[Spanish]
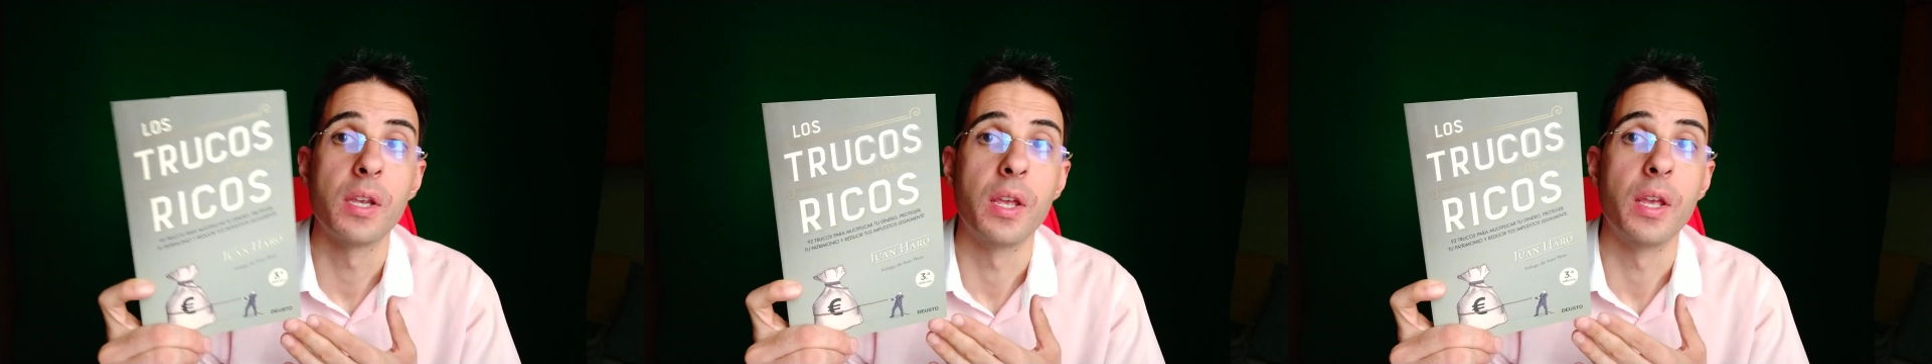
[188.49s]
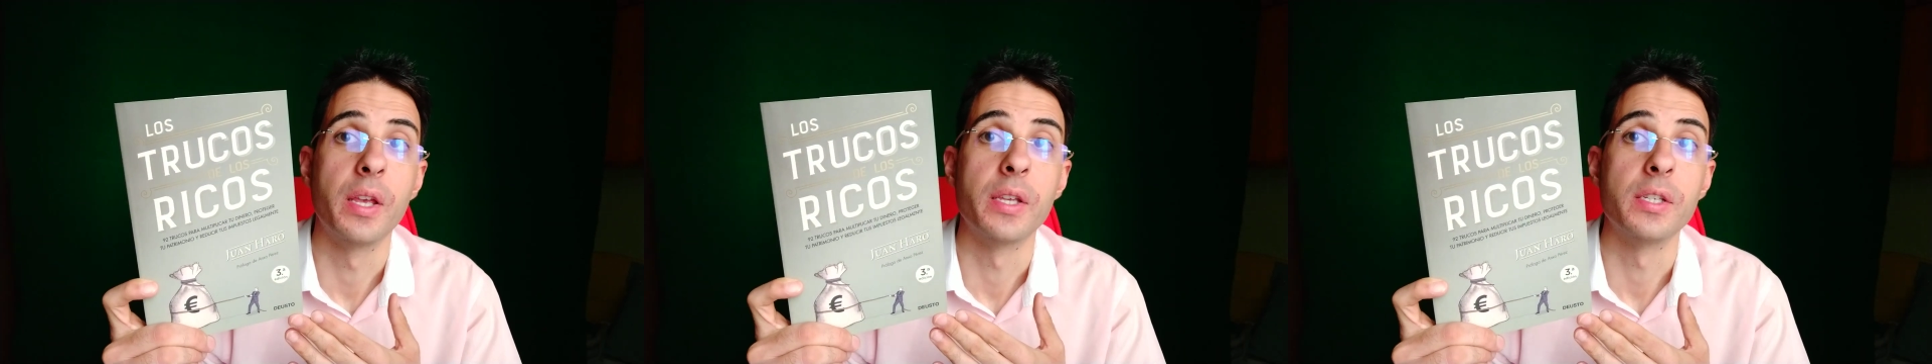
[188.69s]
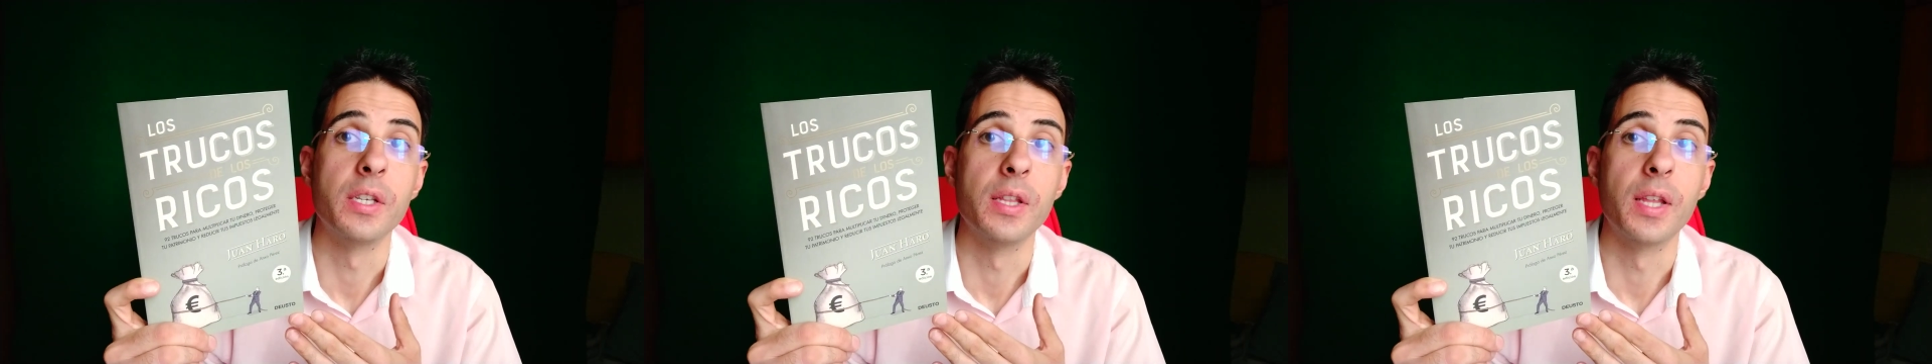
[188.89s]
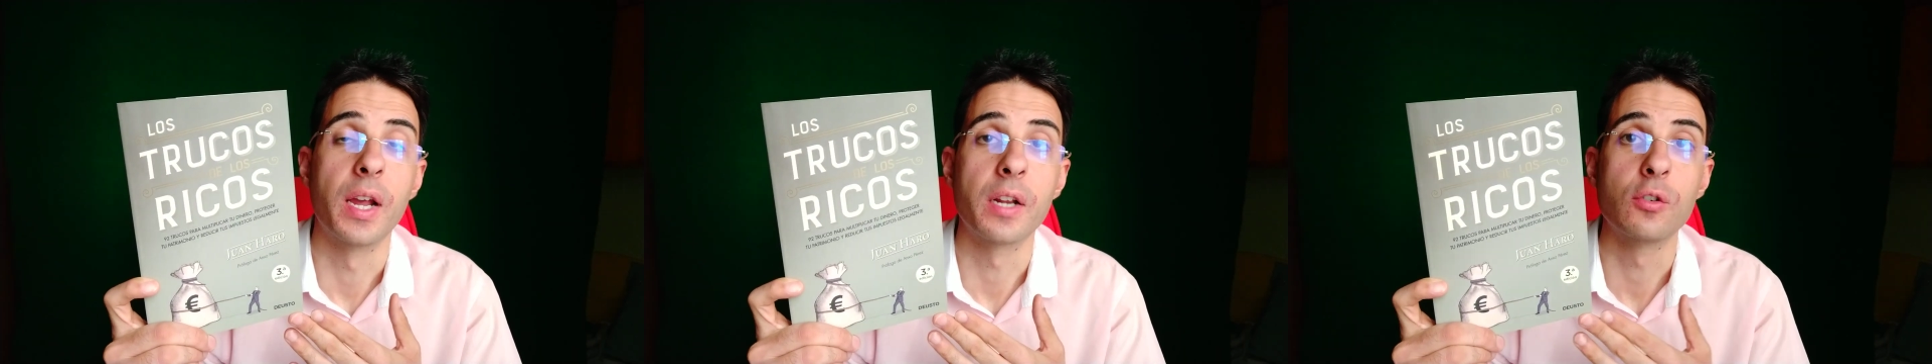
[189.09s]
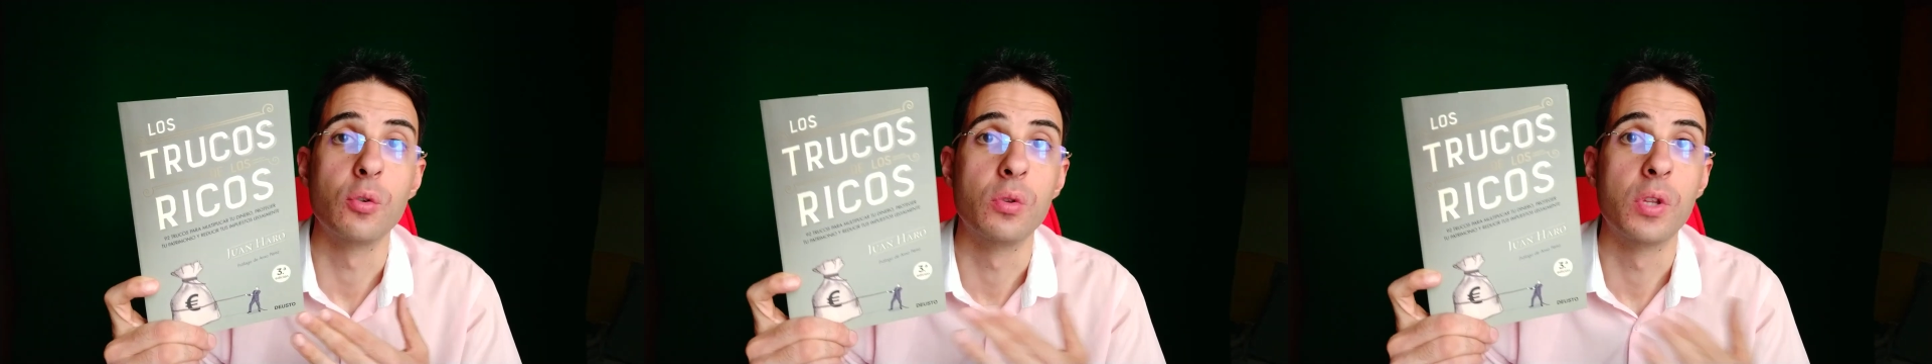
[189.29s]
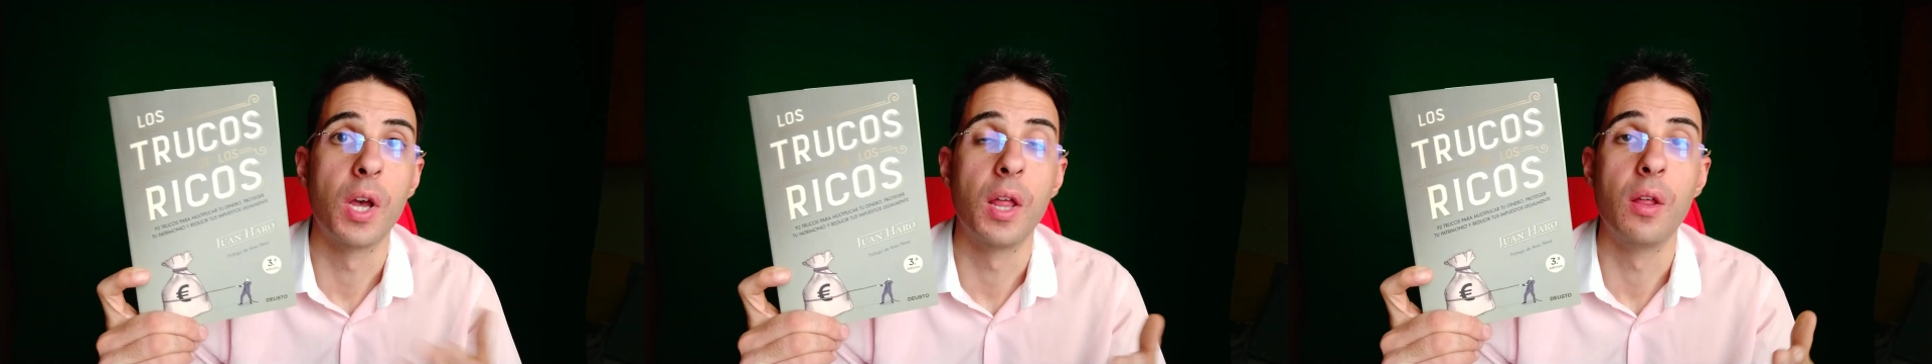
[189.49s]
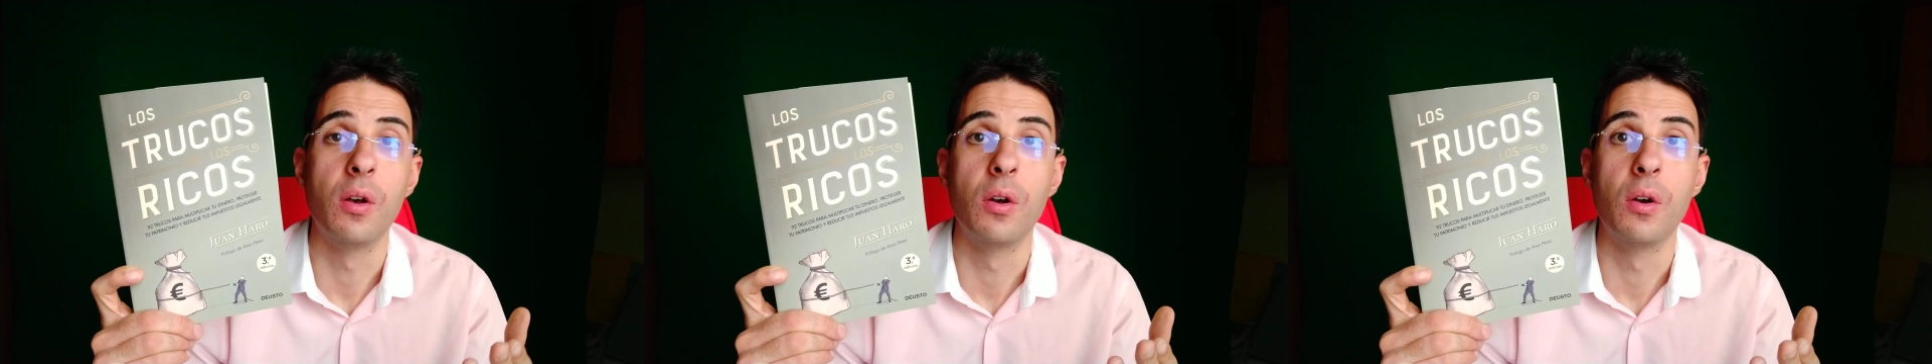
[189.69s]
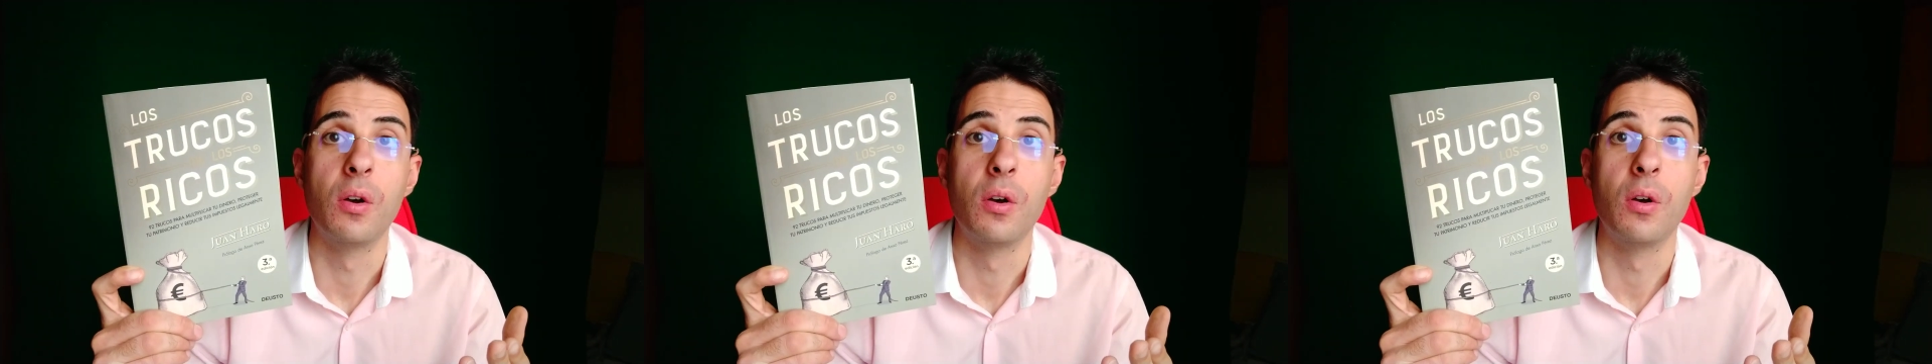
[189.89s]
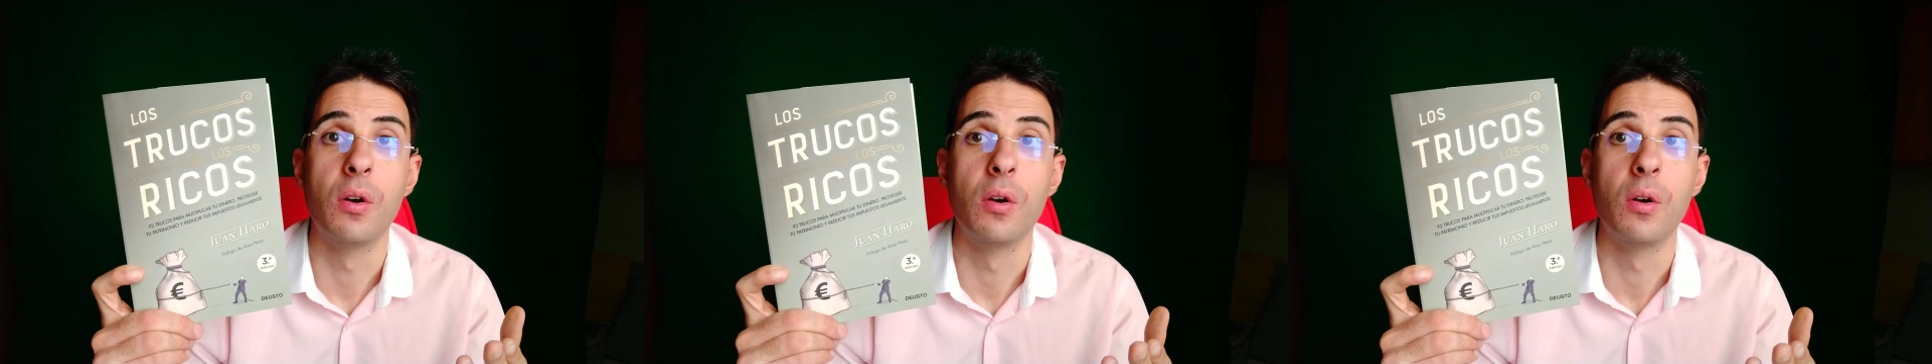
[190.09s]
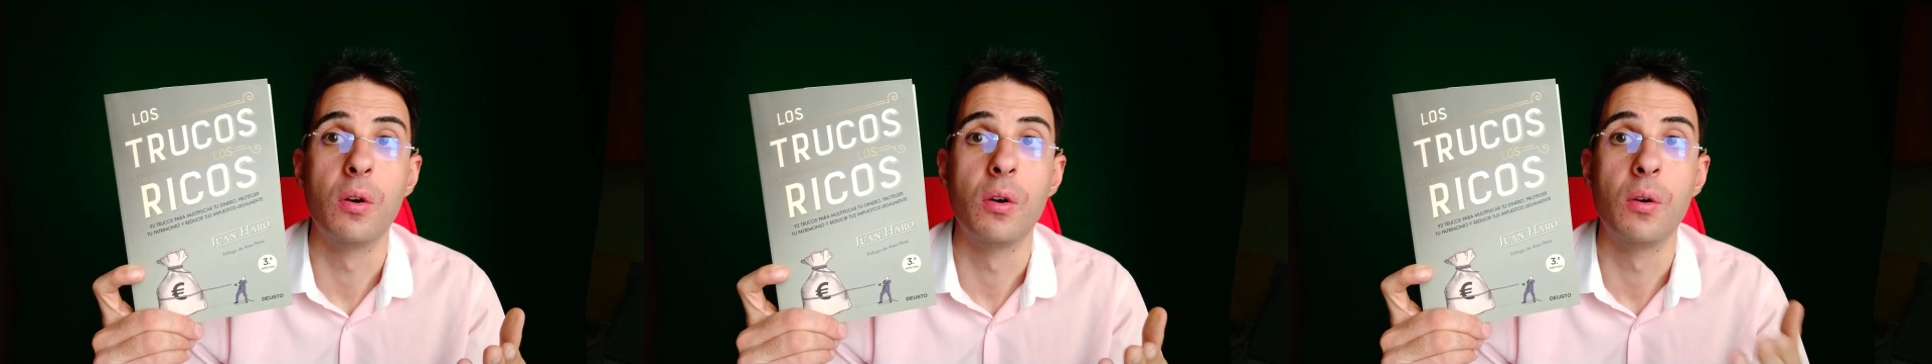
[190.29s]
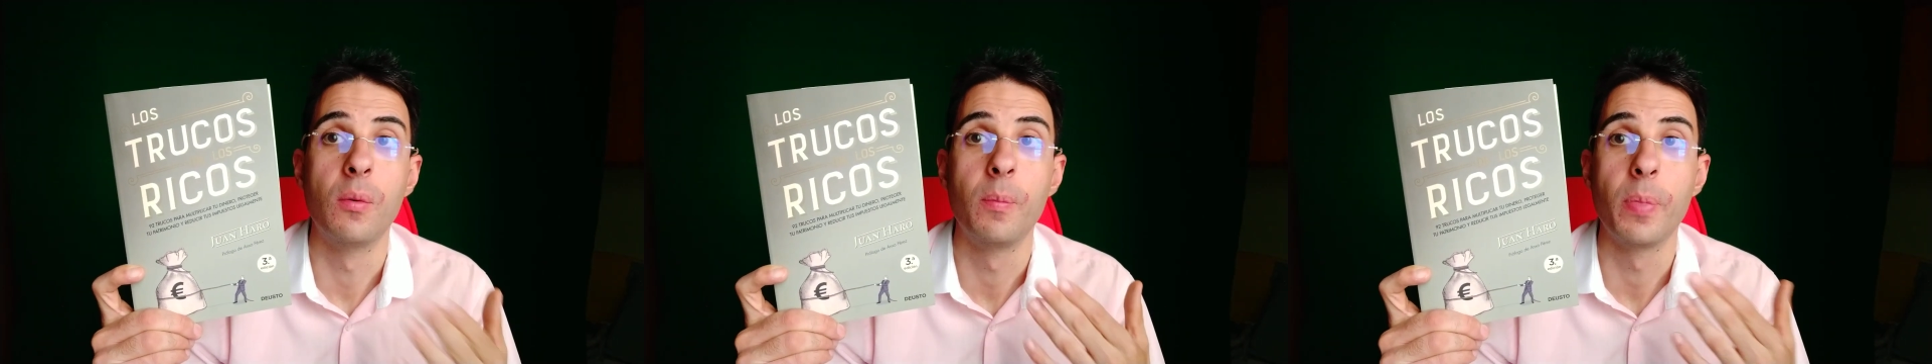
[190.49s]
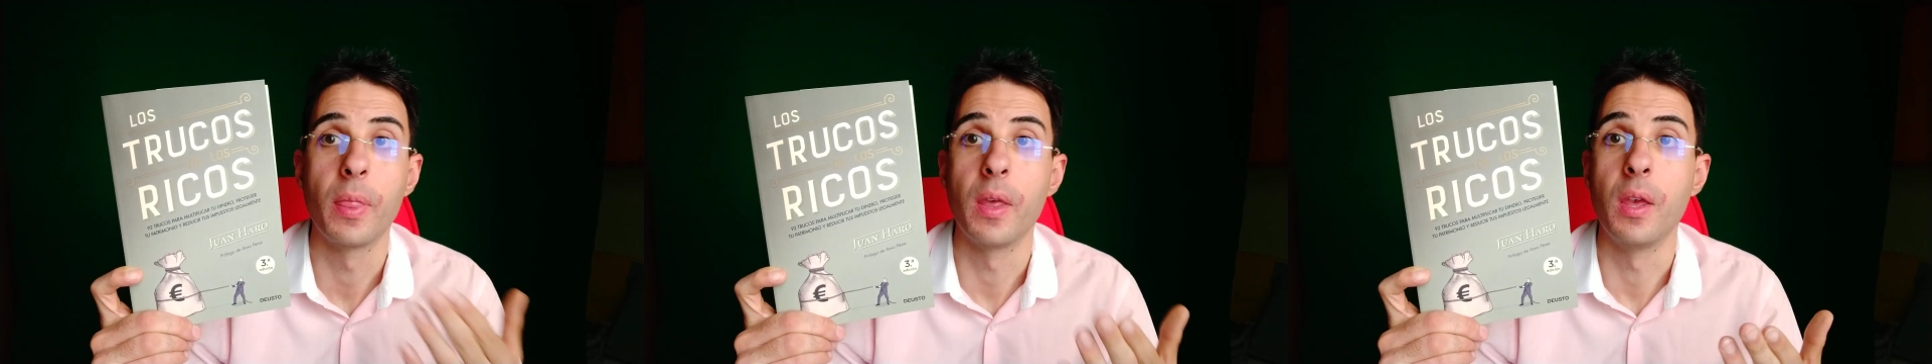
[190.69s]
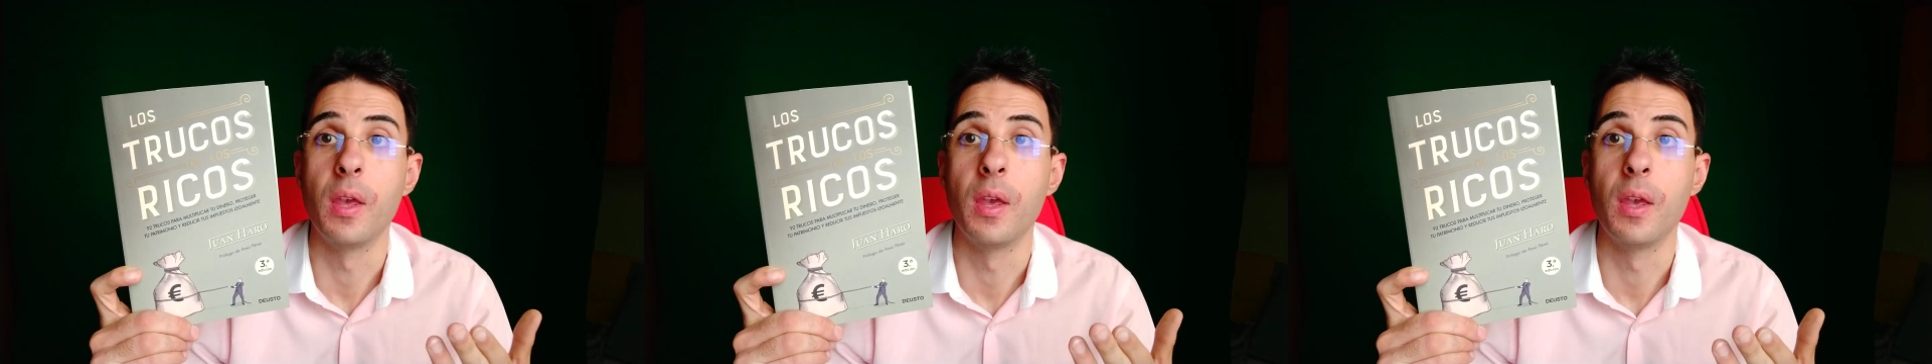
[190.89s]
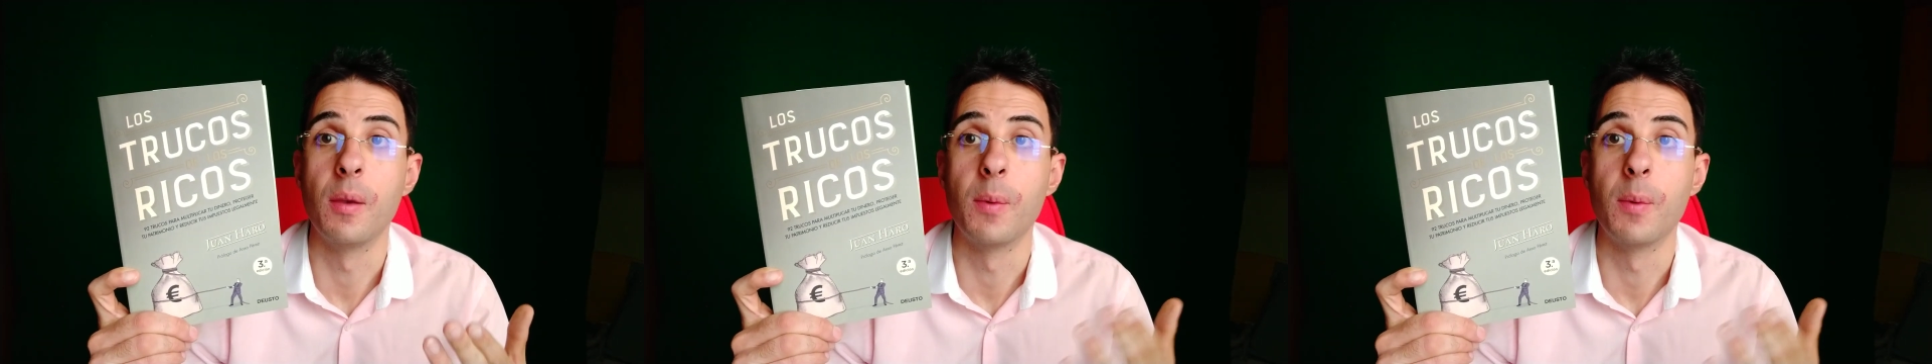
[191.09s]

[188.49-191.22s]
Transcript: eh, si te ha resultado eh,